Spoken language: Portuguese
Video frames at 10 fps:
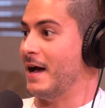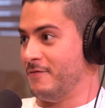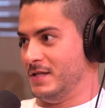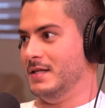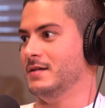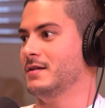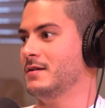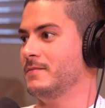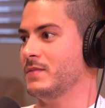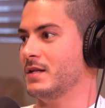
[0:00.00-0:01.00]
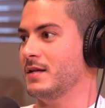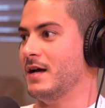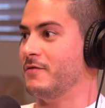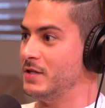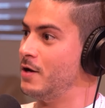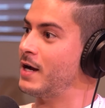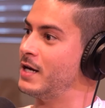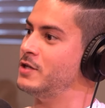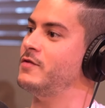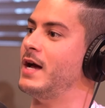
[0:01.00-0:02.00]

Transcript: A vida. A vida é uma grande